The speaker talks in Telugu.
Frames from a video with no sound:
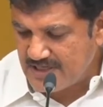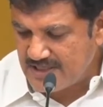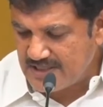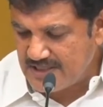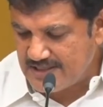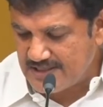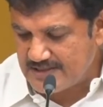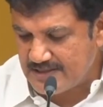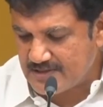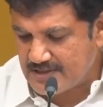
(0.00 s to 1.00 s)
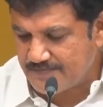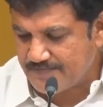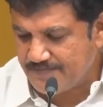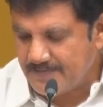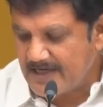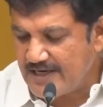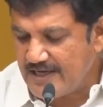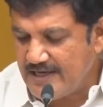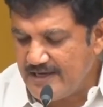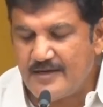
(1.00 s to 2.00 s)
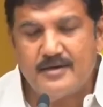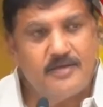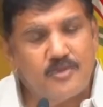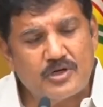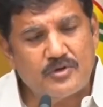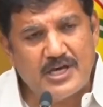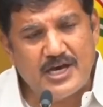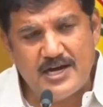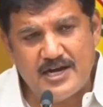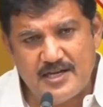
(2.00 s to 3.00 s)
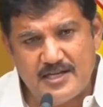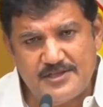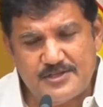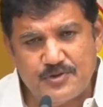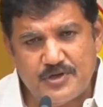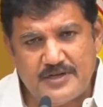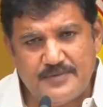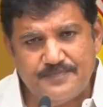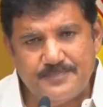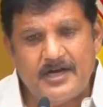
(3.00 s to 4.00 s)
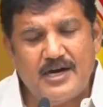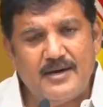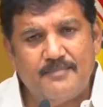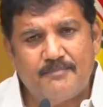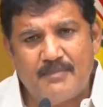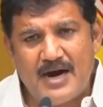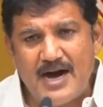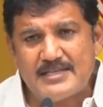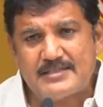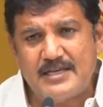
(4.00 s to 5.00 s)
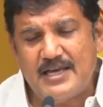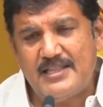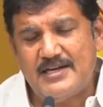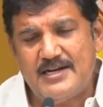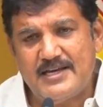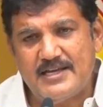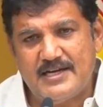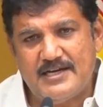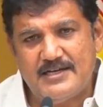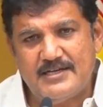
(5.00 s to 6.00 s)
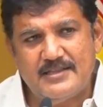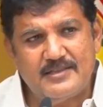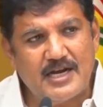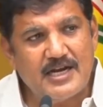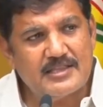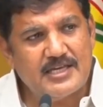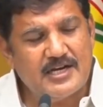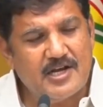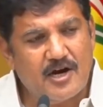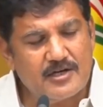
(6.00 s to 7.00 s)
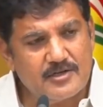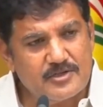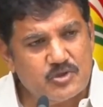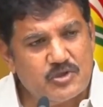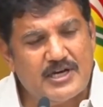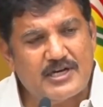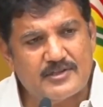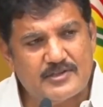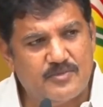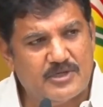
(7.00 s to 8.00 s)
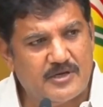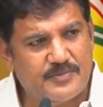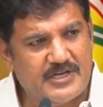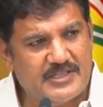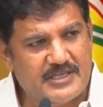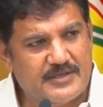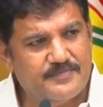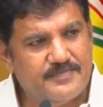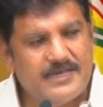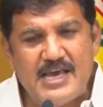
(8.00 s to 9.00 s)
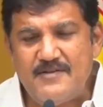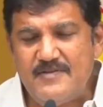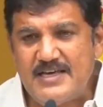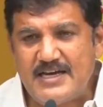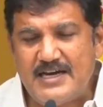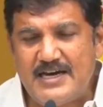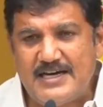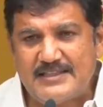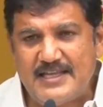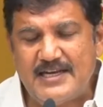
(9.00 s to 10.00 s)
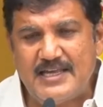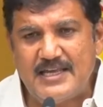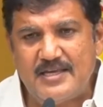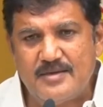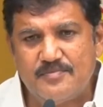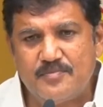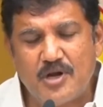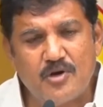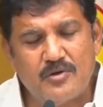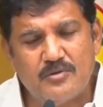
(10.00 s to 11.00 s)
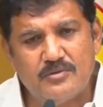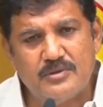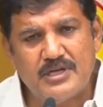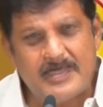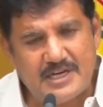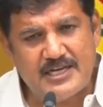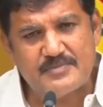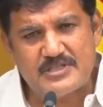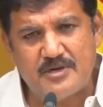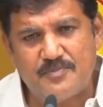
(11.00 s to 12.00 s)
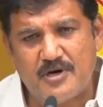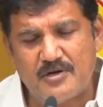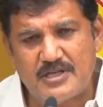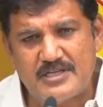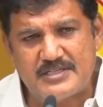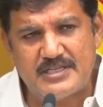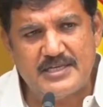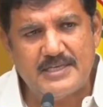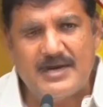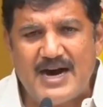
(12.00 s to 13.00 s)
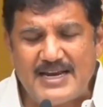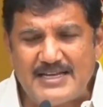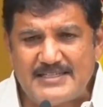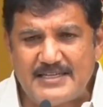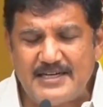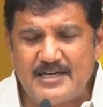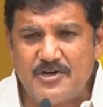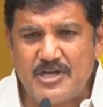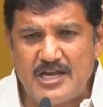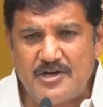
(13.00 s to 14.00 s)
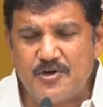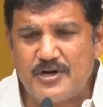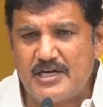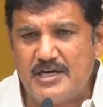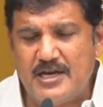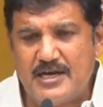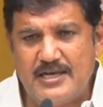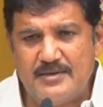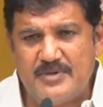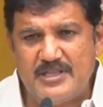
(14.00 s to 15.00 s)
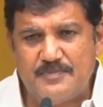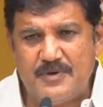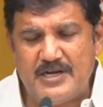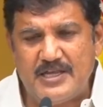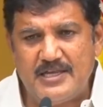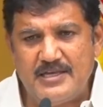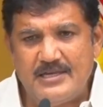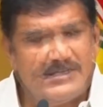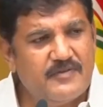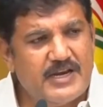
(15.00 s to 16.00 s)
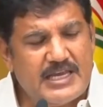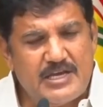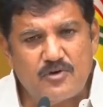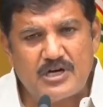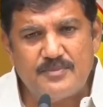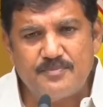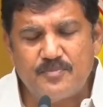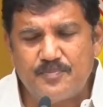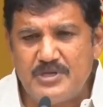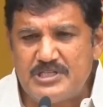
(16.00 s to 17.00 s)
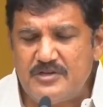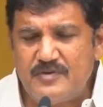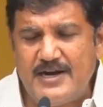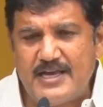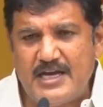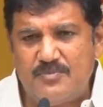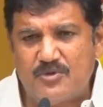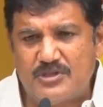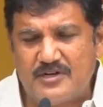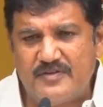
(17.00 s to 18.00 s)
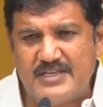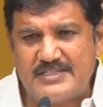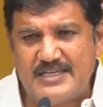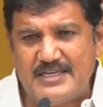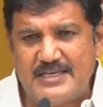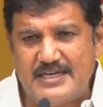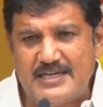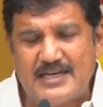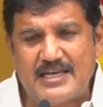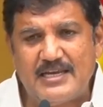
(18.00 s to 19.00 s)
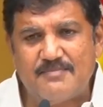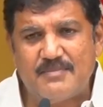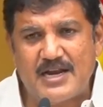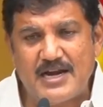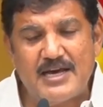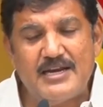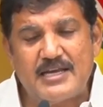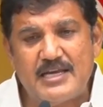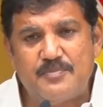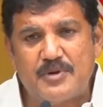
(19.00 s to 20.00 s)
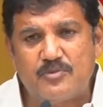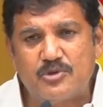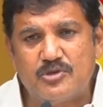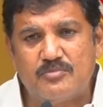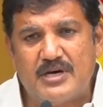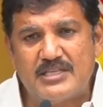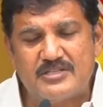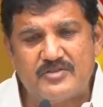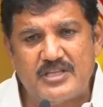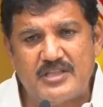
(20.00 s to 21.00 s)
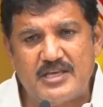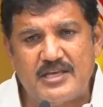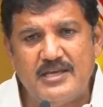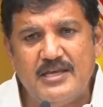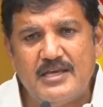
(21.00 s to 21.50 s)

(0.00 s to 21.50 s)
చెప్పి నేను తెలియజేస్తా ఉన్నా ఎందుకంటే మనం ఒక ఉదాహరణ తీసుకుంటే ఒక మాస్క్ లేదని అడిగిన దళిత డాక్టర్ సుధాకర్తో మొదలు పెడితే ఏ విధంగా అతన్ని పలు చిత్రహింసల పాలు చేసి మానసికంగా ఎన్నో రకాలుగా ఇబ్బంది పెట్టి చివరికి ఒక పిచ్చివాడిగా ముద్ర వేసి అతనికి మరణానికి ఈ ప్రభుత్వం బాధ్యమైంది